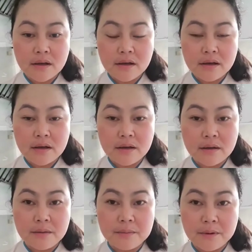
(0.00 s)

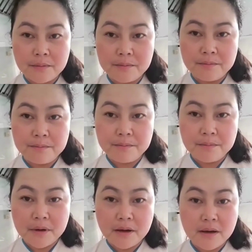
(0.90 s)
Uh, pag,
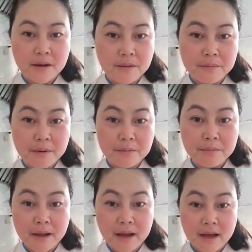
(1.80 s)
uh,
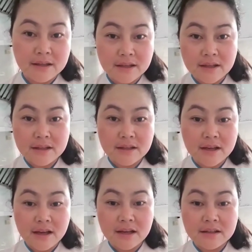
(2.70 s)
pagpalain ka ni
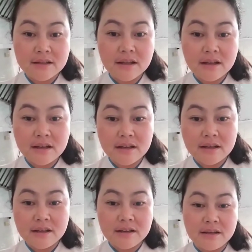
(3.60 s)
God.
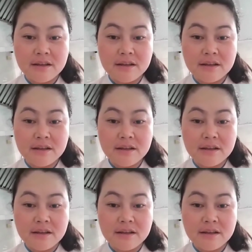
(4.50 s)
Uh,